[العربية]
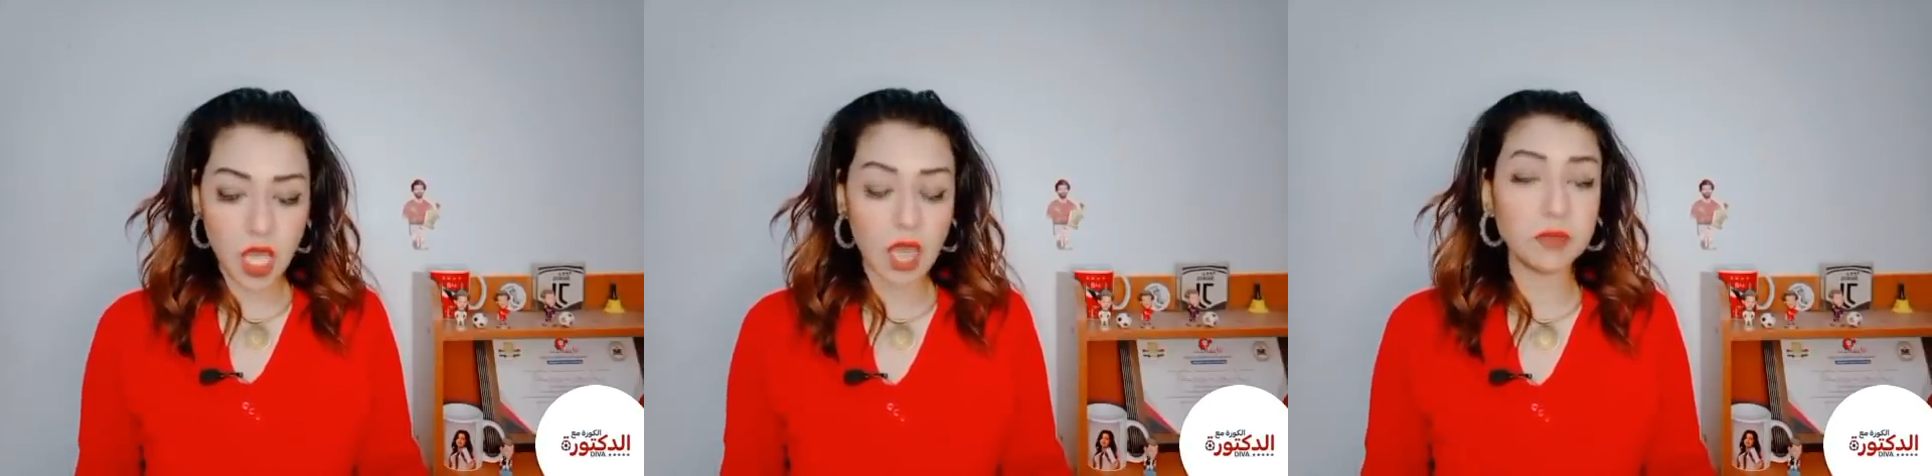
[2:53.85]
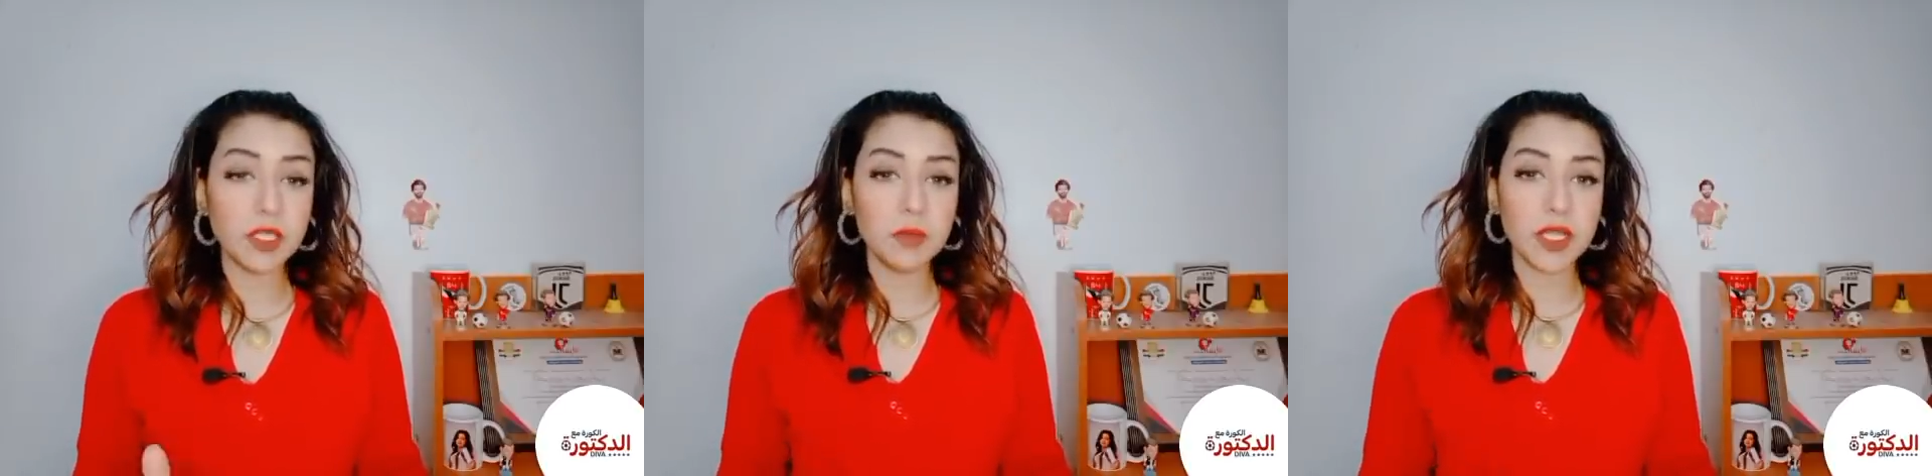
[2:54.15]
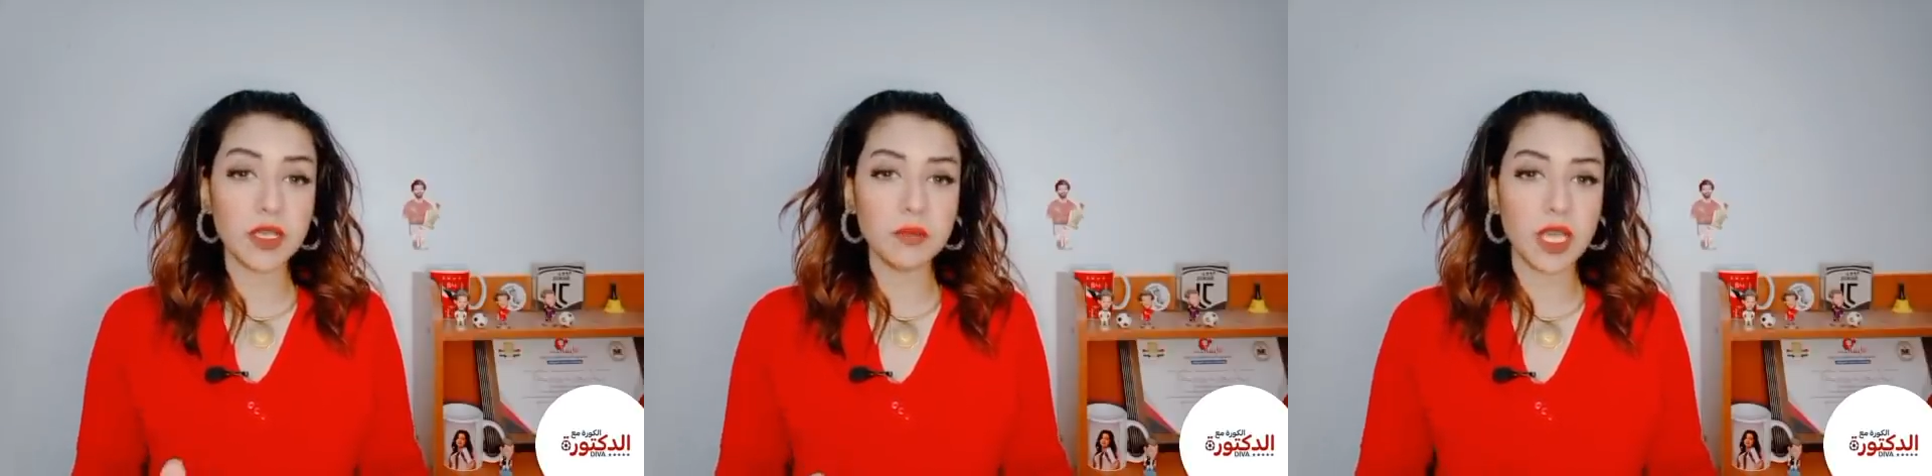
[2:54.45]
عبد
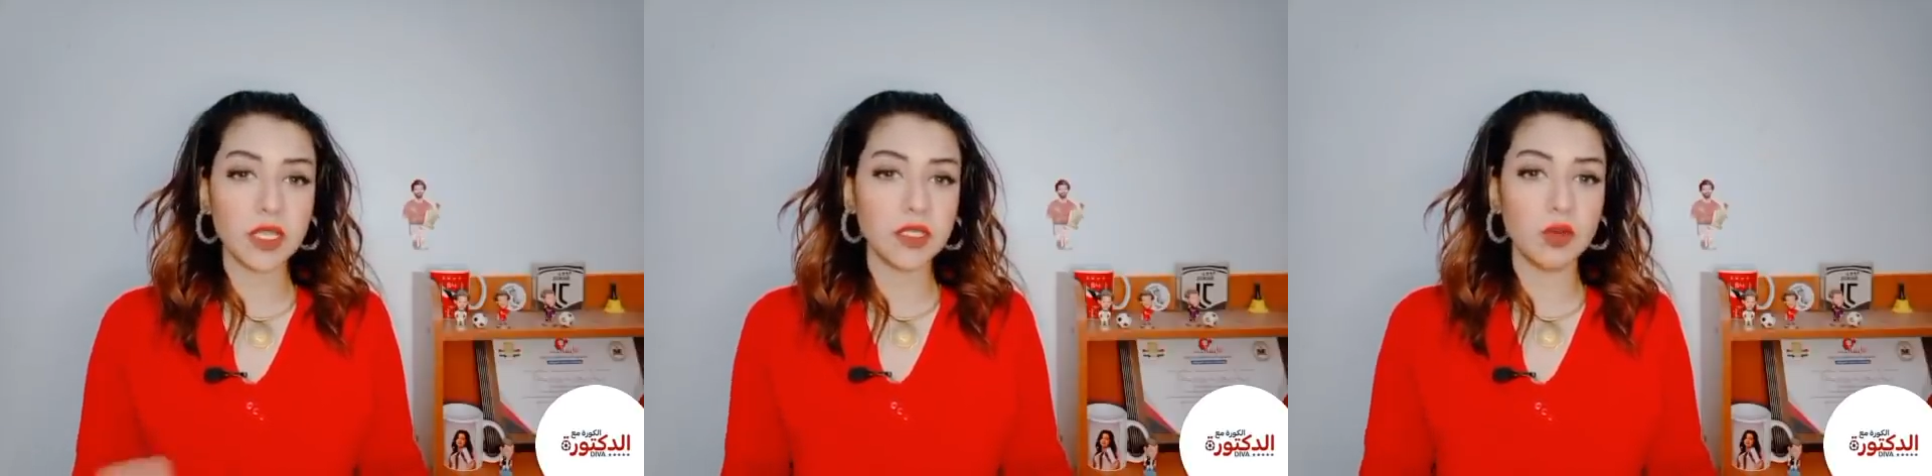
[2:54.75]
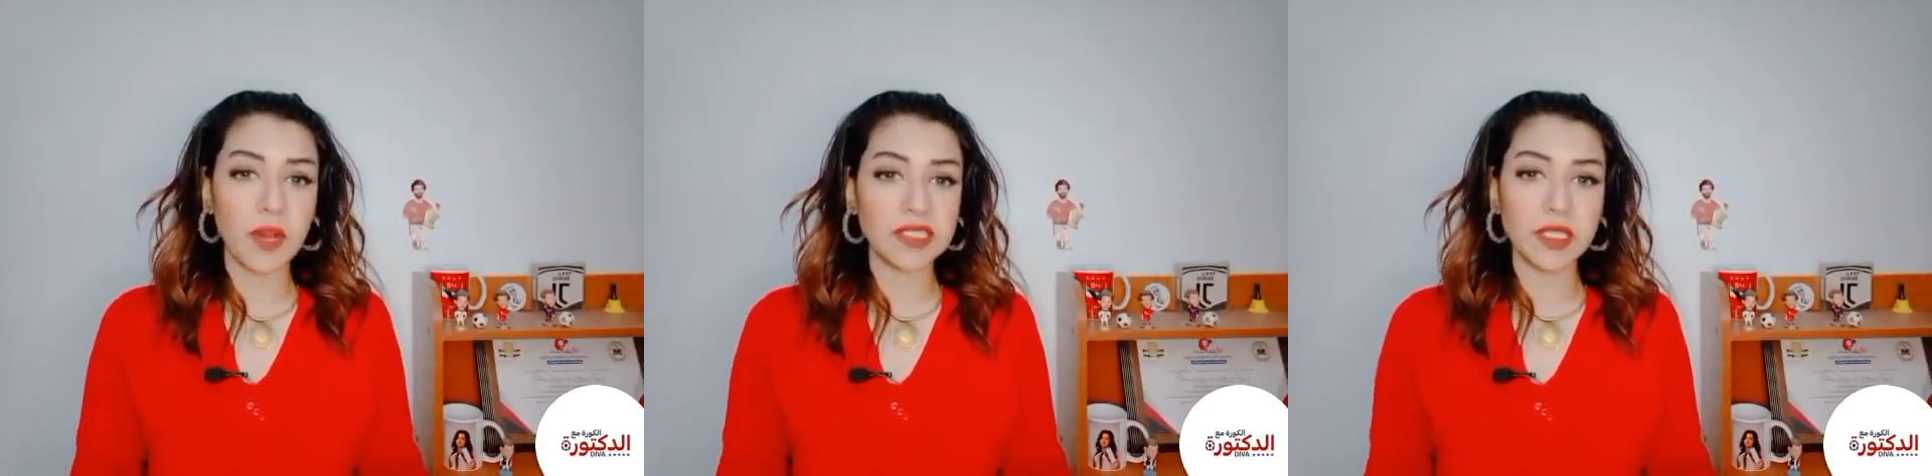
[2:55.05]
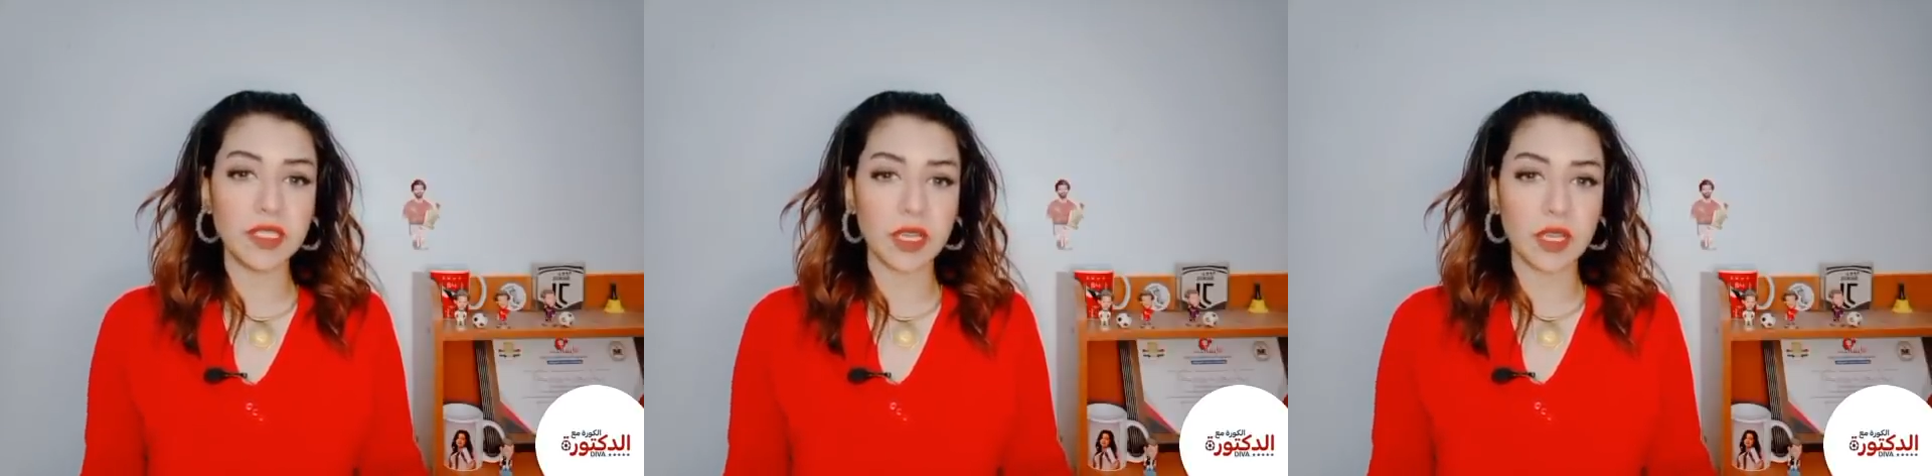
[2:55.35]
المنعم يعني
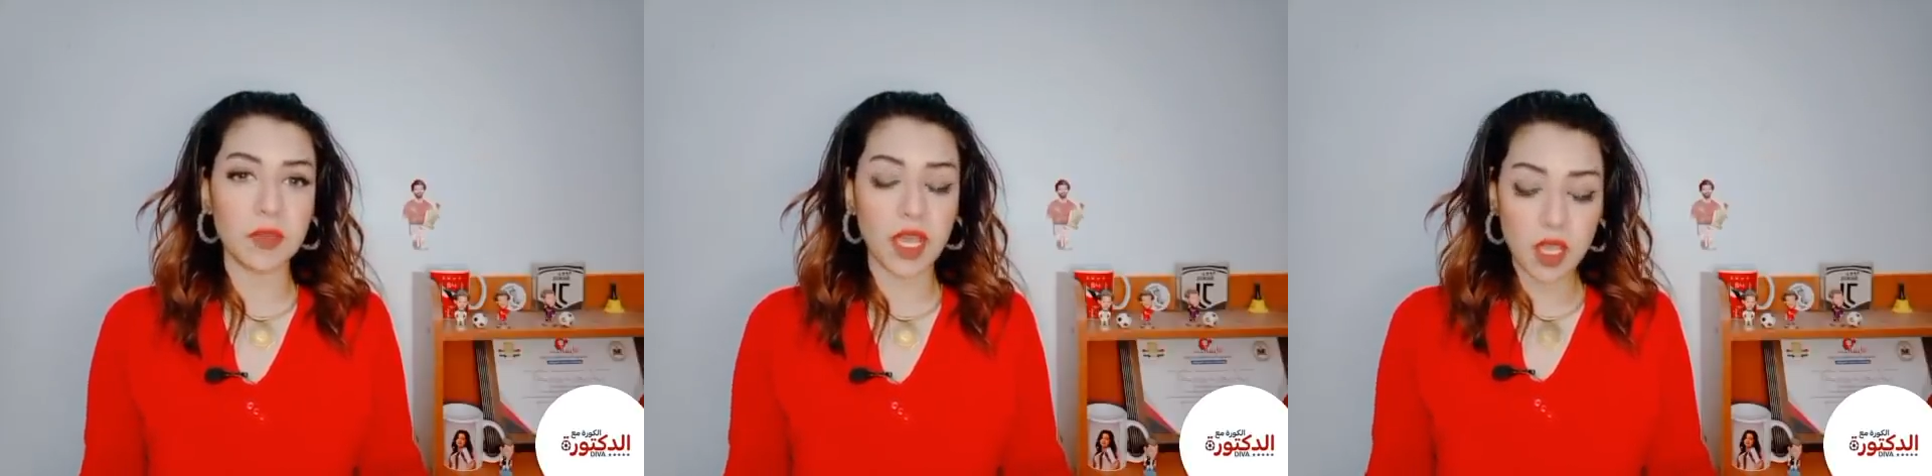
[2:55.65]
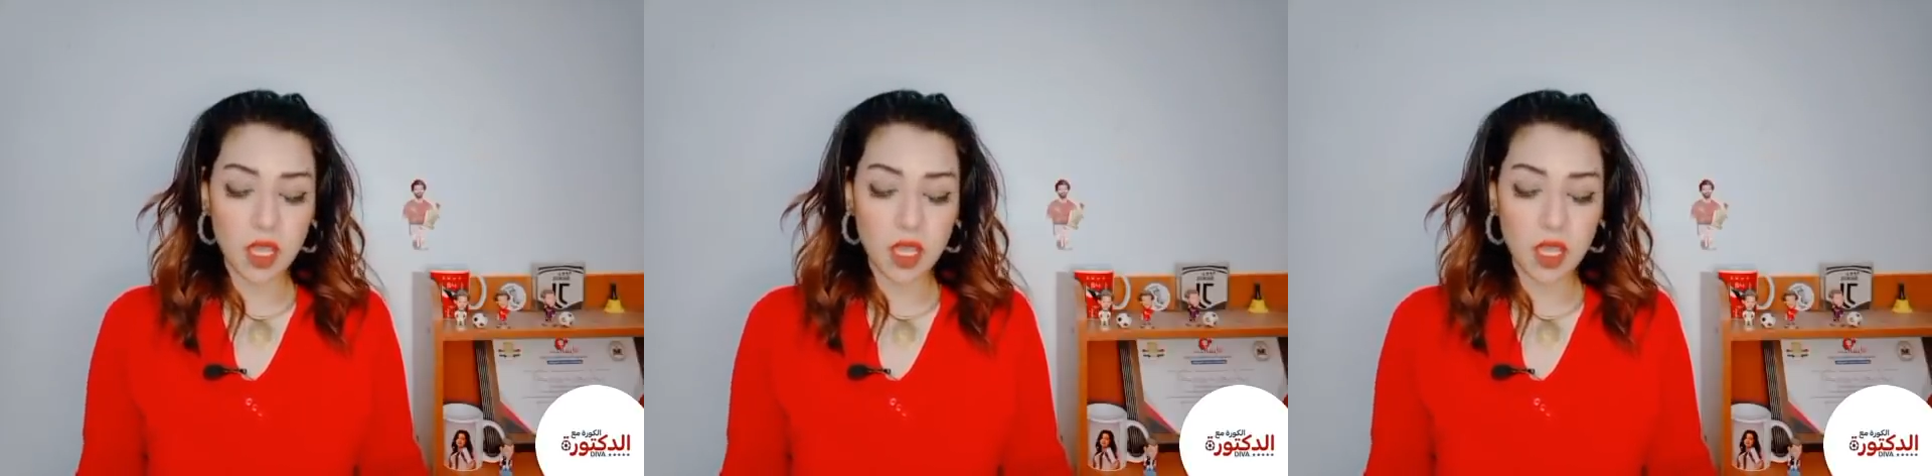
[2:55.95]
وبعدين يا جماعه